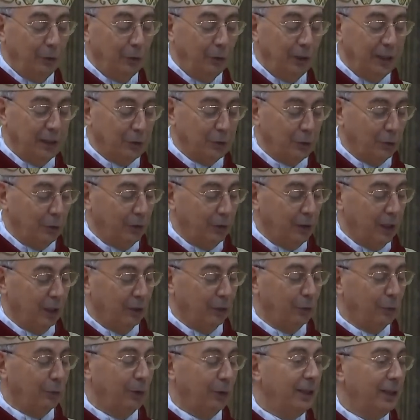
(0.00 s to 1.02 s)
Non è
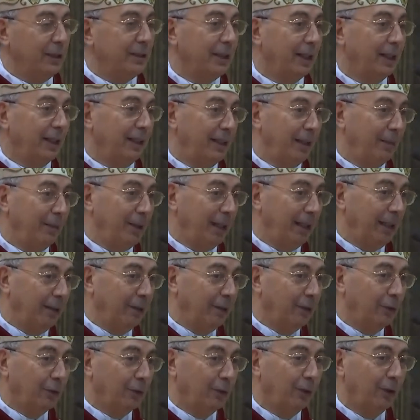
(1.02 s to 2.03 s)
soltanto il
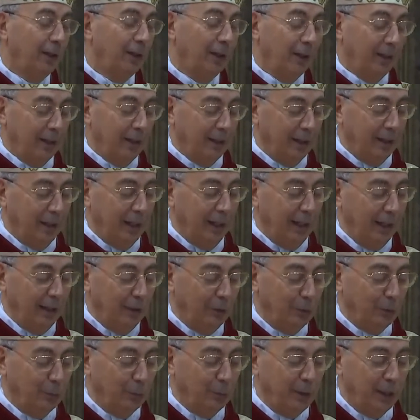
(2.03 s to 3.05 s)
sentimento che
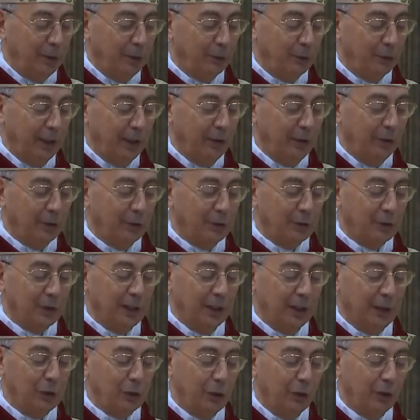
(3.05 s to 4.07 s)
il numero dei
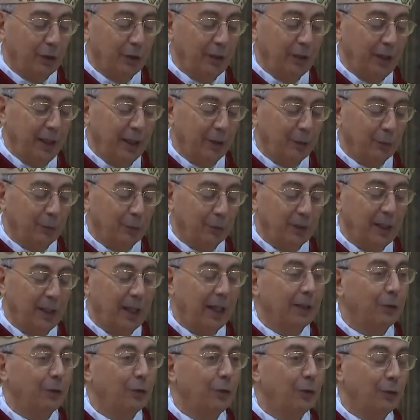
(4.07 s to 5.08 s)
nostri giorni è
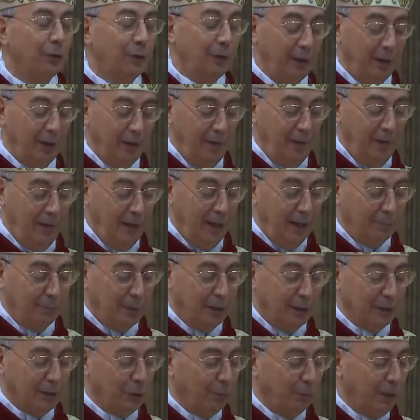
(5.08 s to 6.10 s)
contato,
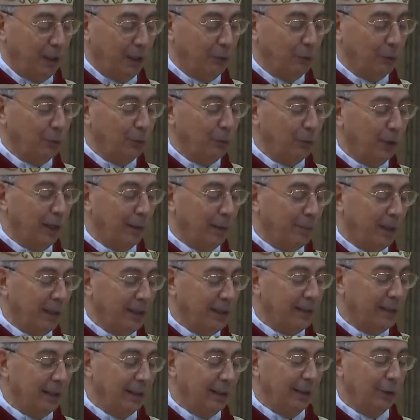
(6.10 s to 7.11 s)
ma soprattutto la
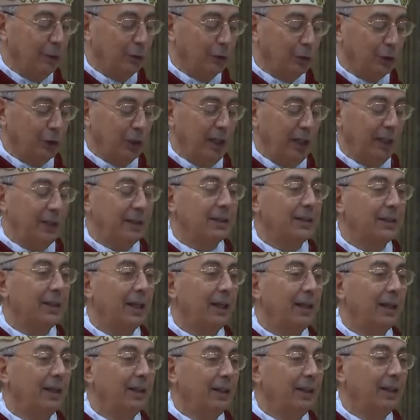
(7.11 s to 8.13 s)
presa di
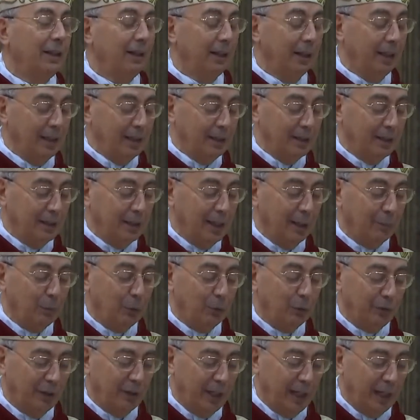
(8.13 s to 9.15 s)
coscienza che
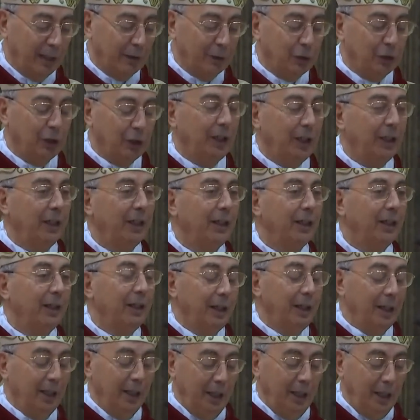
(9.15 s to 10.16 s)
siamo fragili
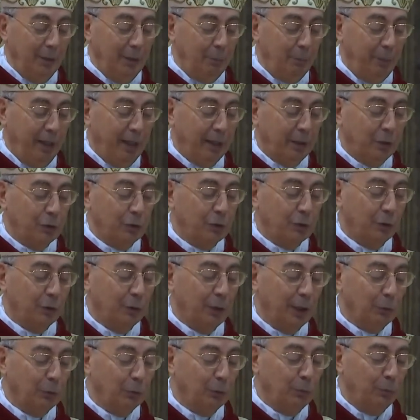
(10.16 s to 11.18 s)
in
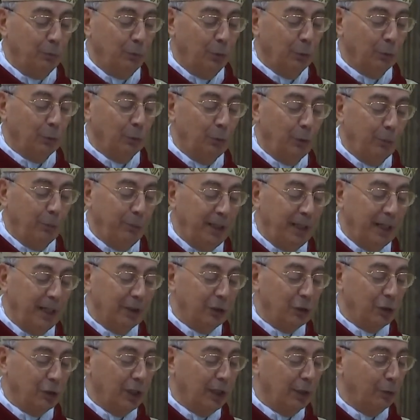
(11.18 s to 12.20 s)
mezzo ad un mondo
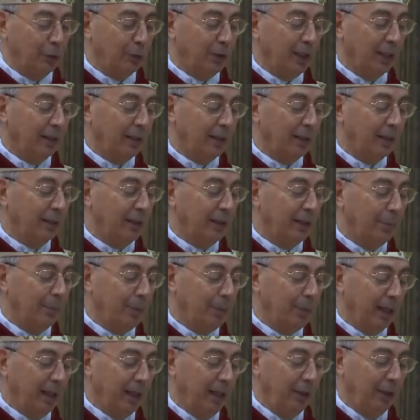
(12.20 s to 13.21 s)
minacciato da tanti
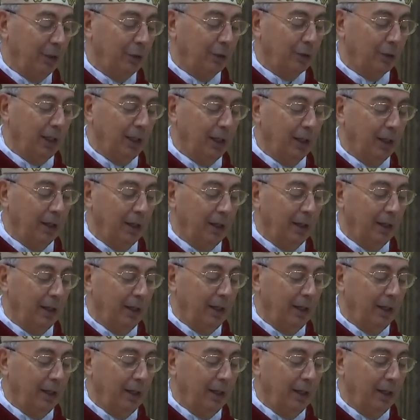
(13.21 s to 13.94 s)
pericoli